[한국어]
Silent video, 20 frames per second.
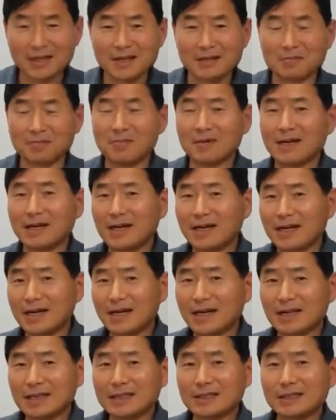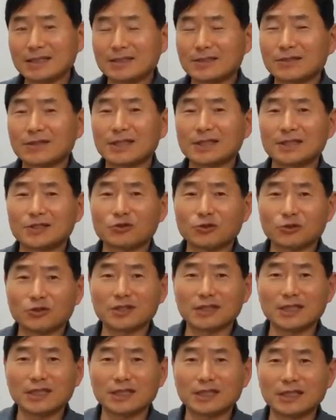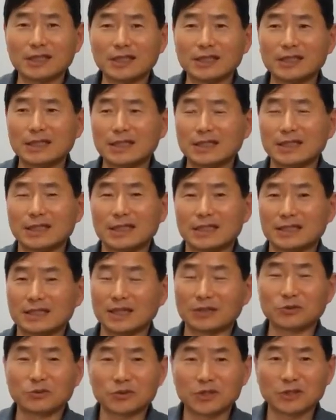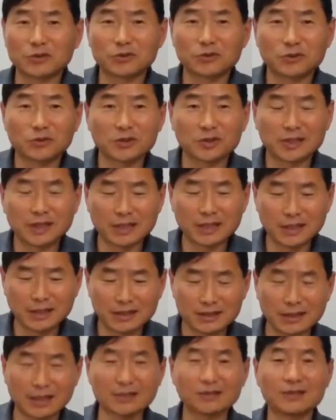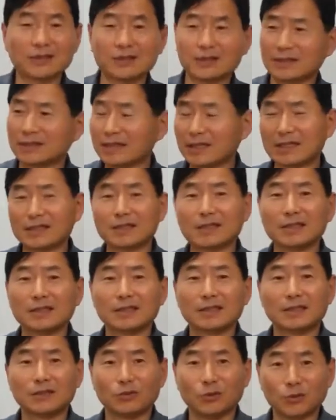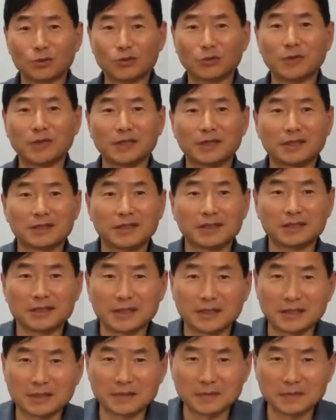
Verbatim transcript: 막 그 저한테 쫓기다가 자동차로 쫓기다가 나중에 딱 오토바이를 타잖아요.